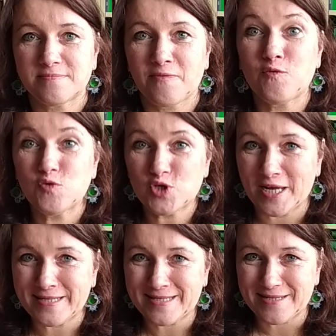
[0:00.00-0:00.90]

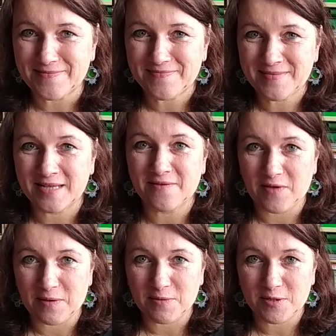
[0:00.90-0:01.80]
włóczędzy,
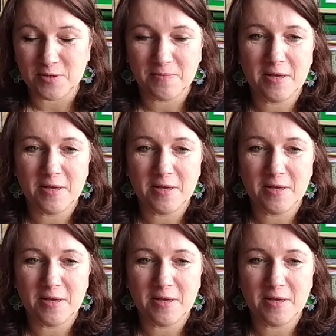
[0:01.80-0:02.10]
nazwijmy to.